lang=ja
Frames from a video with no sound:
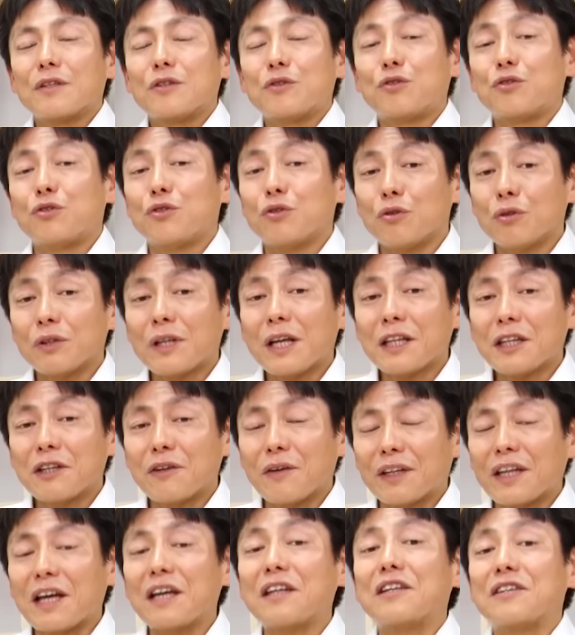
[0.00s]
重要なん
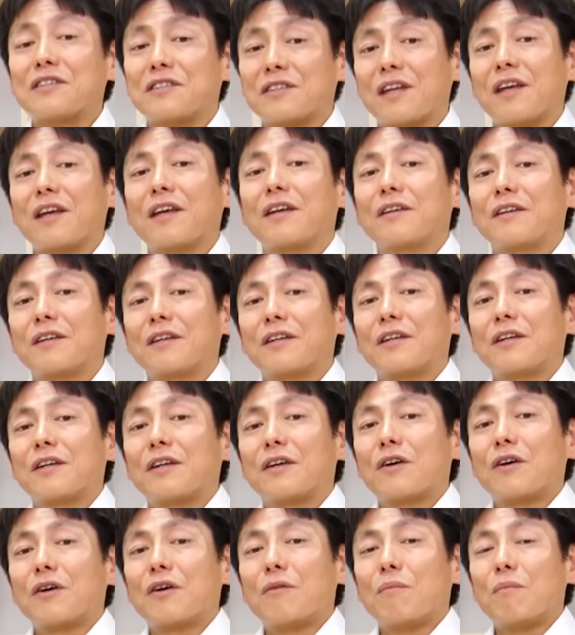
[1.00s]
ではないんですね。
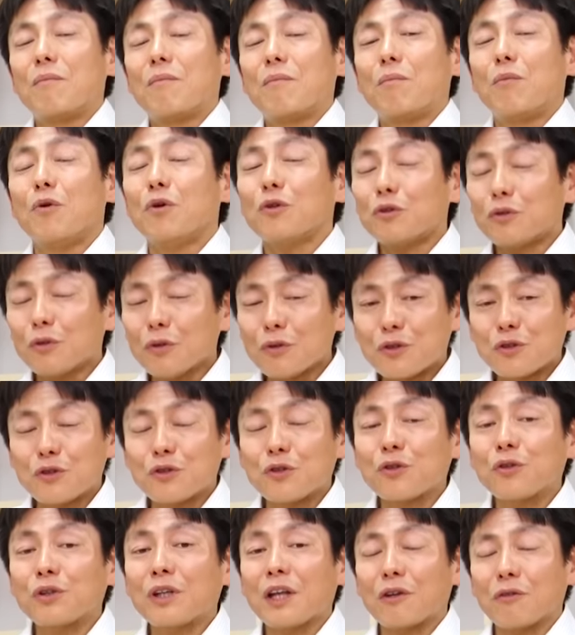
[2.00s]
もっと
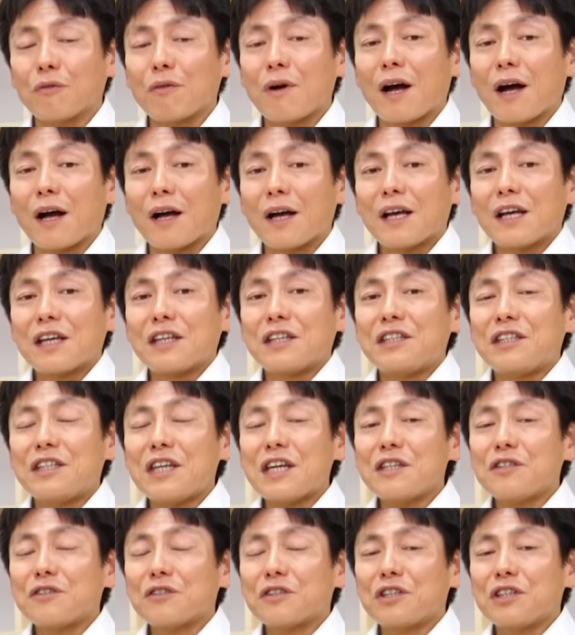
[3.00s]
重要なのは、
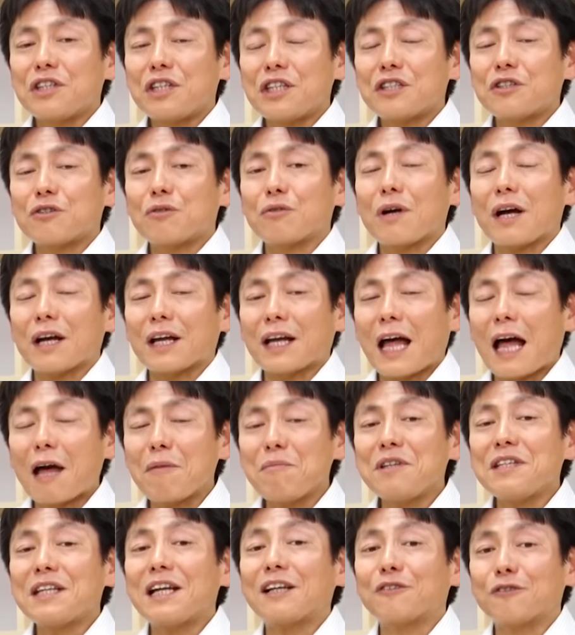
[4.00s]
イエス・キリストが
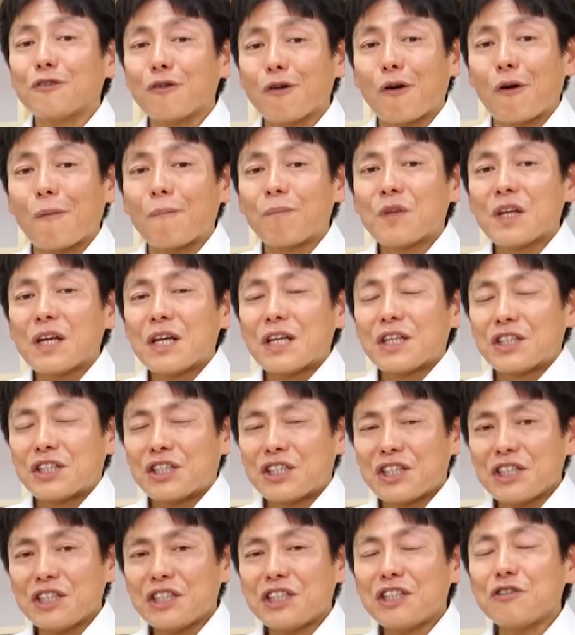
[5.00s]
神だと
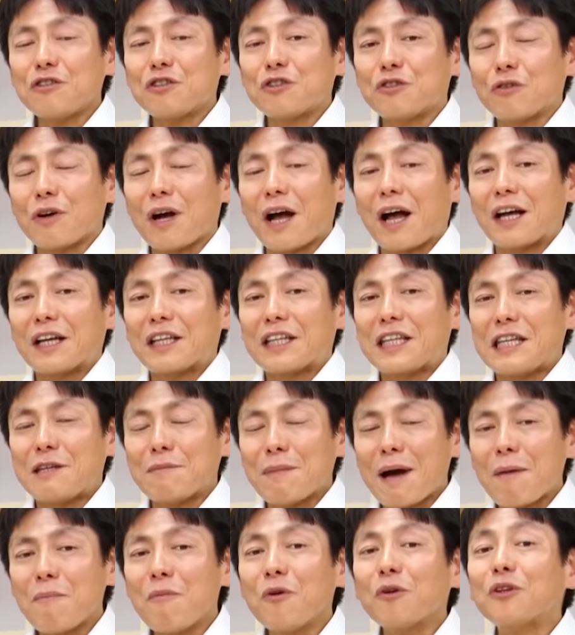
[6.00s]
信じる人が
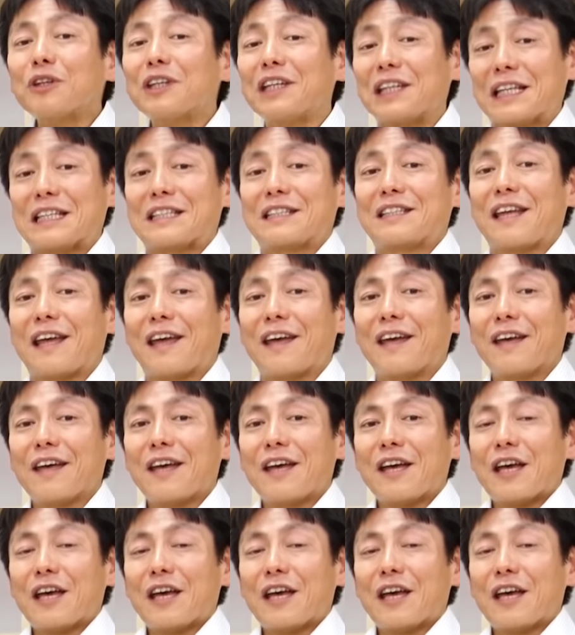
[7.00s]
今もってですね、